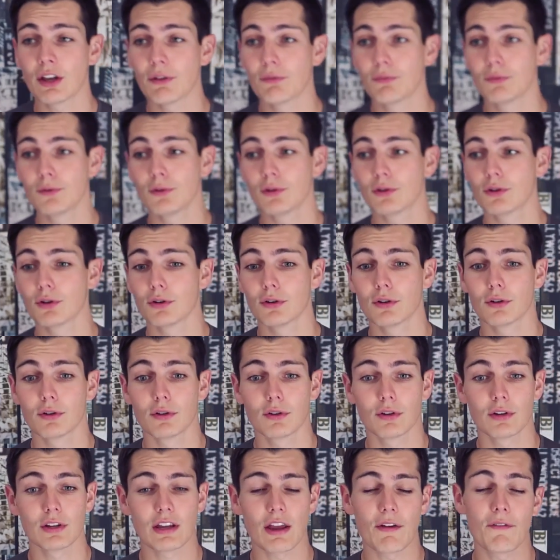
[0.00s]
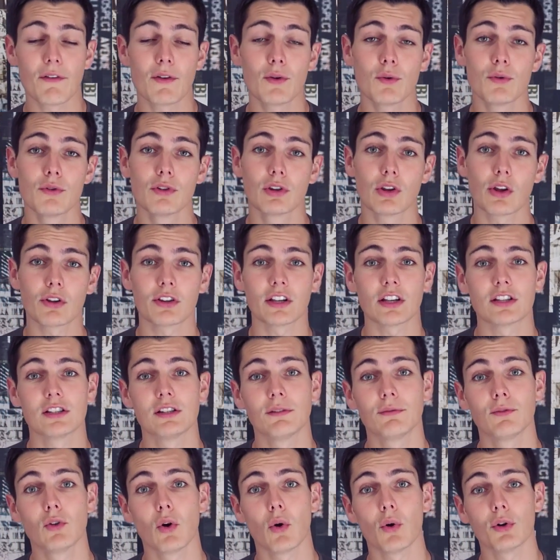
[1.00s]
on a vu qu'il y avait eu une
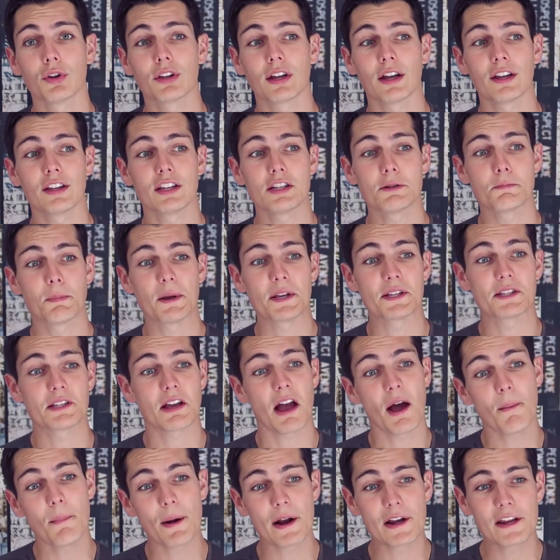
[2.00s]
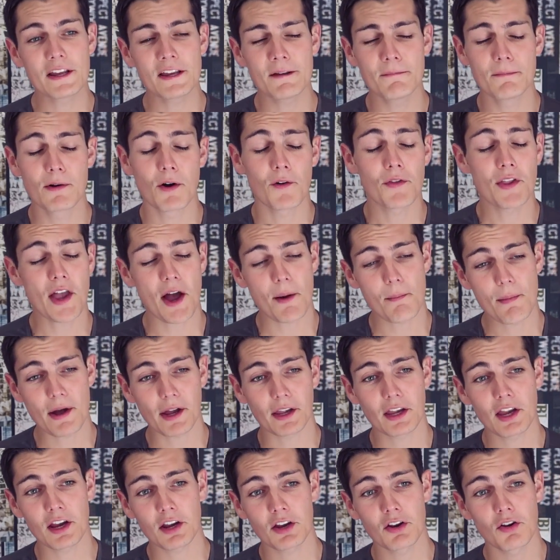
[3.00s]
tentative de retrait d'espèces à Bali, mais on a
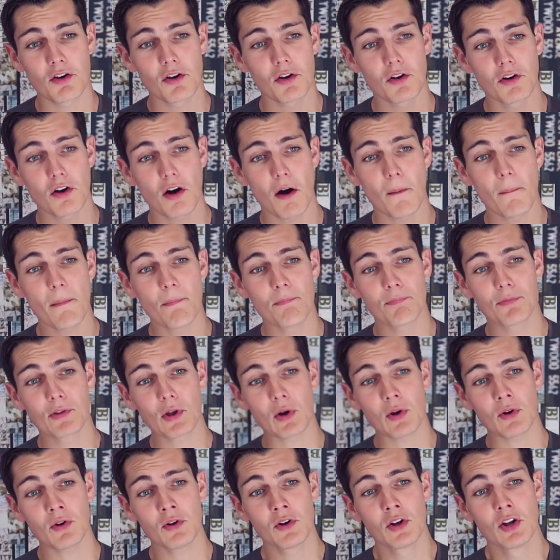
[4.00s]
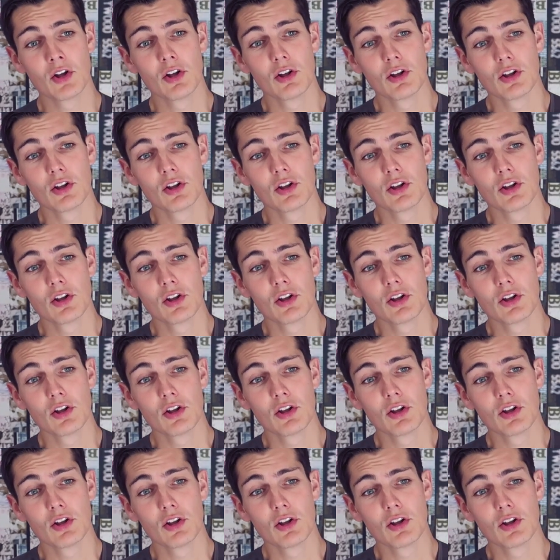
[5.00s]
remarqué que en même temps